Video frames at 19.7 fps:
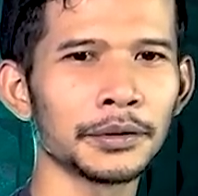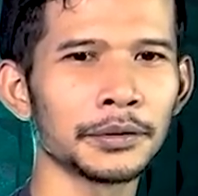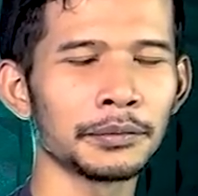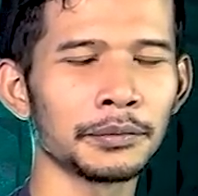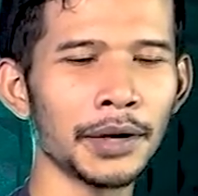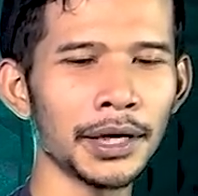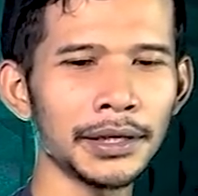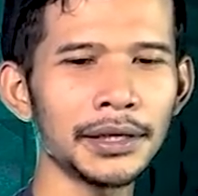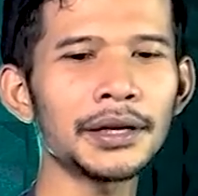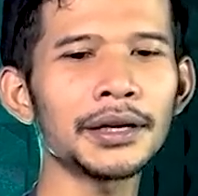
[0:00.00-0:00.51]

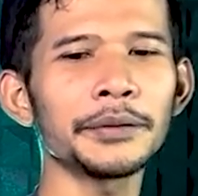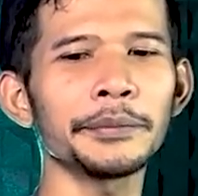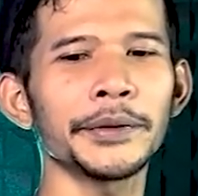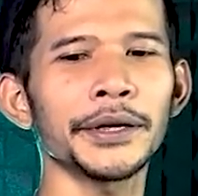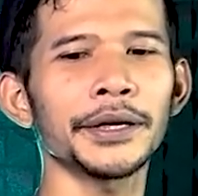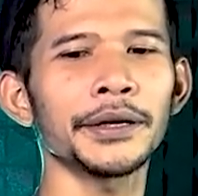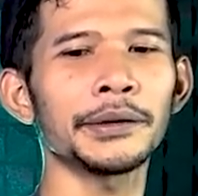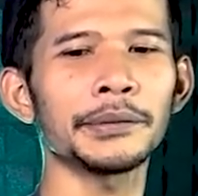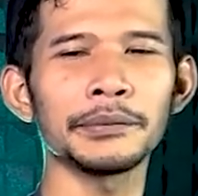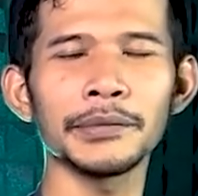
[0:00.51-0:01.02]
Belajar lah
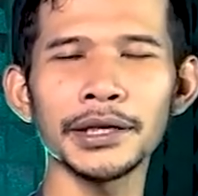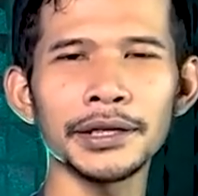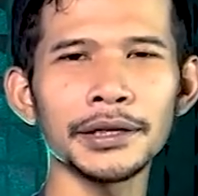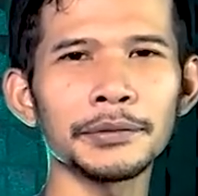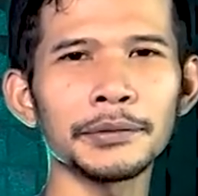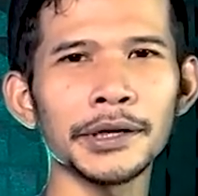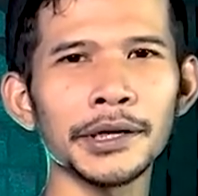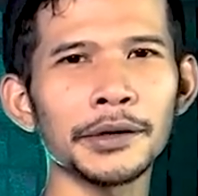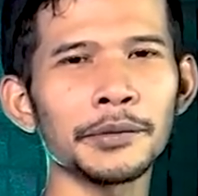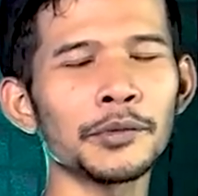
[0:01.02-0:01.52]
making, belajar
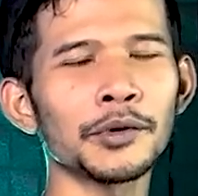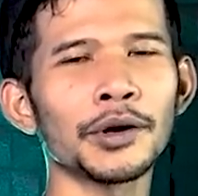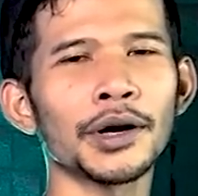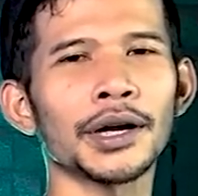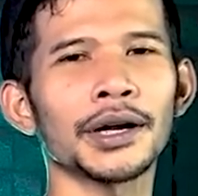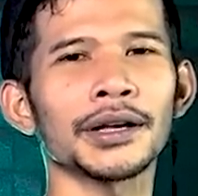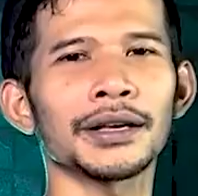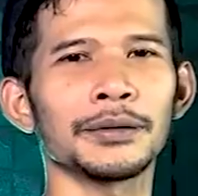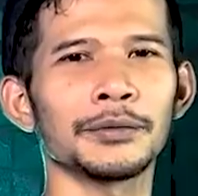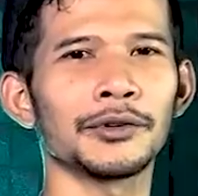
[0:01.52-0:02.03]
making
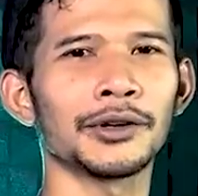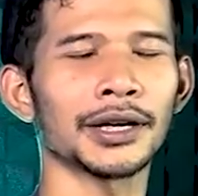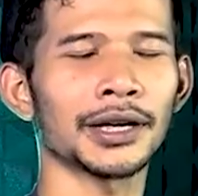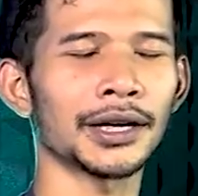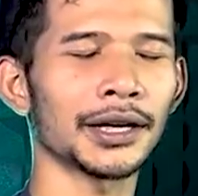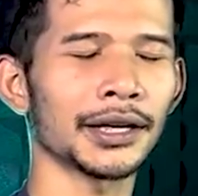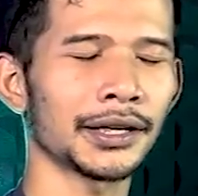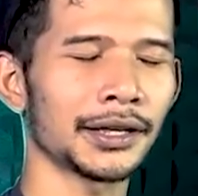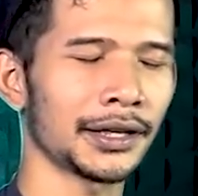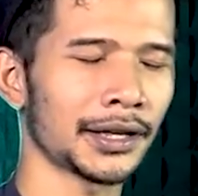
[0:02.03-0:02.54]
bongkar lagi, bongkar
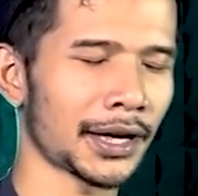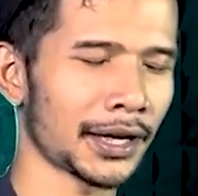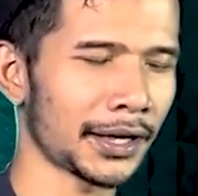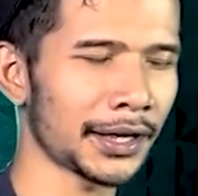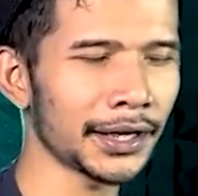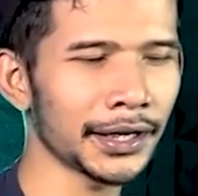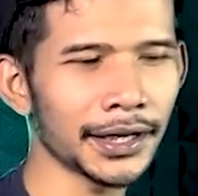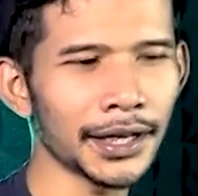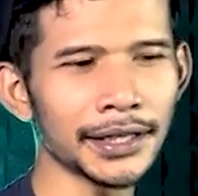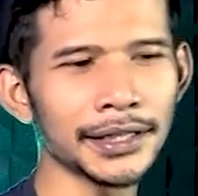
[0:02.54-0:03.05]
lagi.
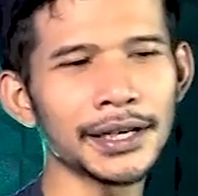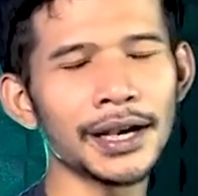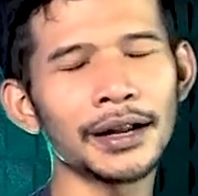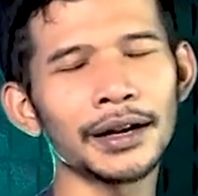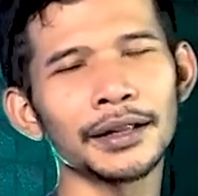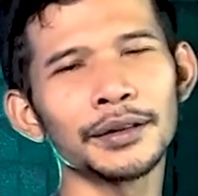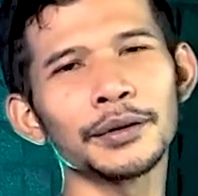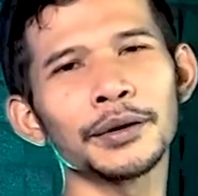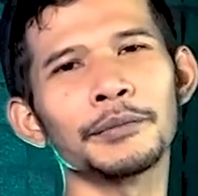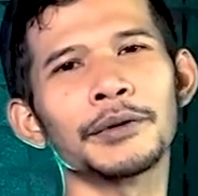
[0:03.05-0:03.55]
Akhirnya
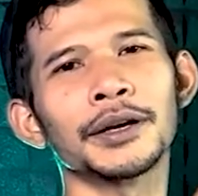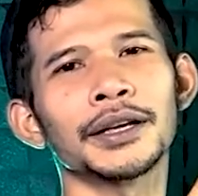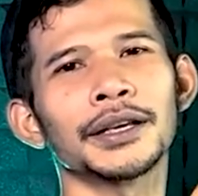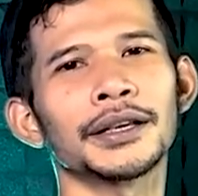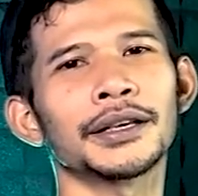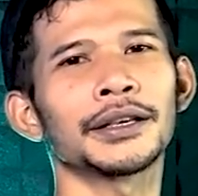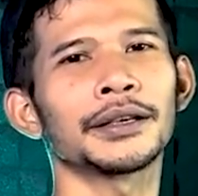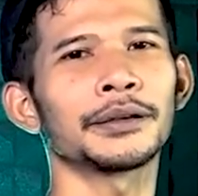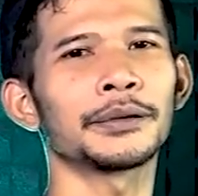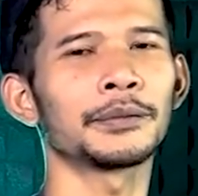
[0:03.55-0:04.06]
diajarin tuh sama
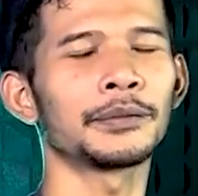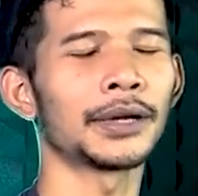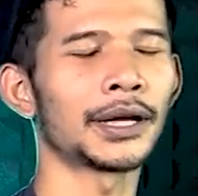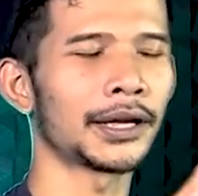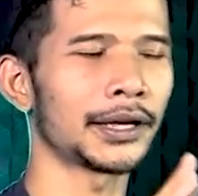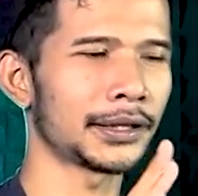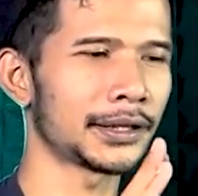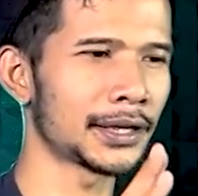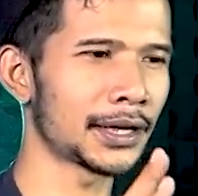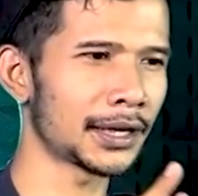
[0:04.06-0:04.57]
Kiki,
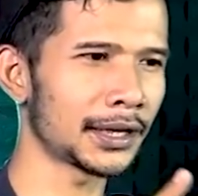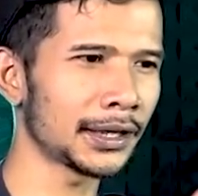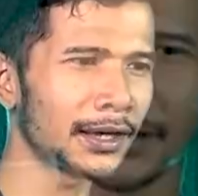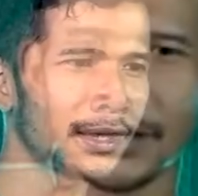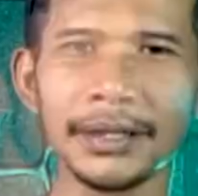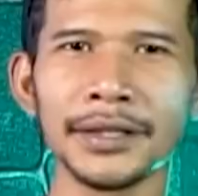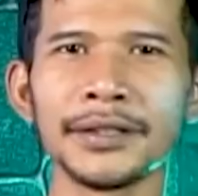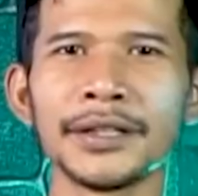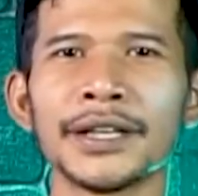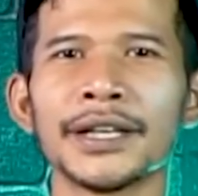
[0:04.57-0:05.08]

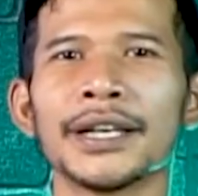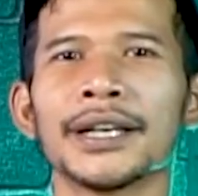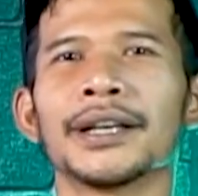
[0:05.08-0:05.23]
belajarin.